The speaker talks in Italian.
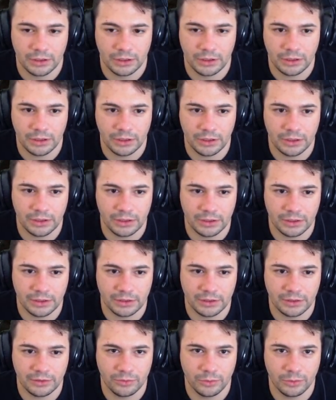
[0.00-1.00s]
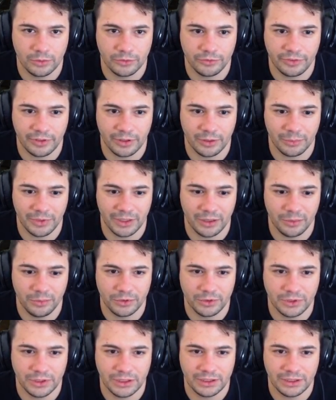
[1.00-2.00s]
E eh, devo fermare il
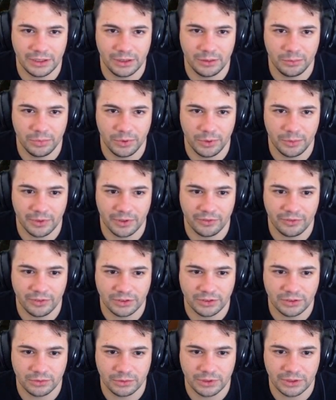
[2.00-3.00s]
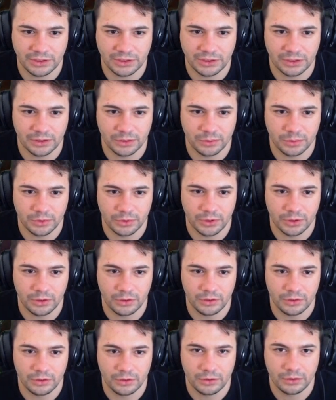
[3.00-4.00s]
mio Dream prima che faccia un casino, però.
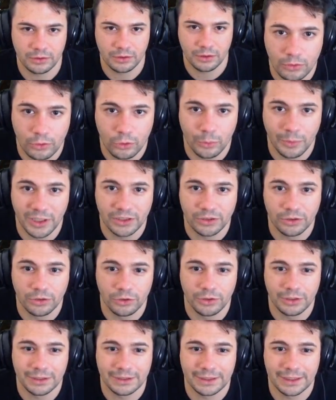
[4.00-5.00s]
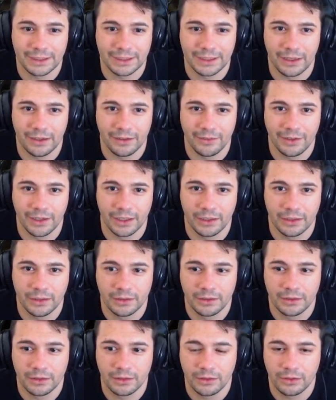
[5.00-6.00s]
Comando non attaccare, vai.
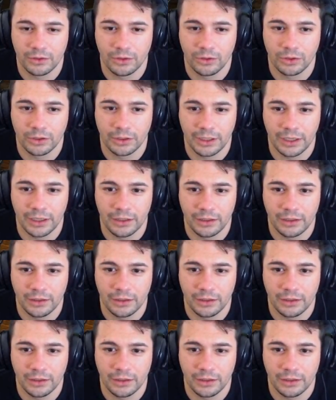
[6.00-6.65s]
Ok.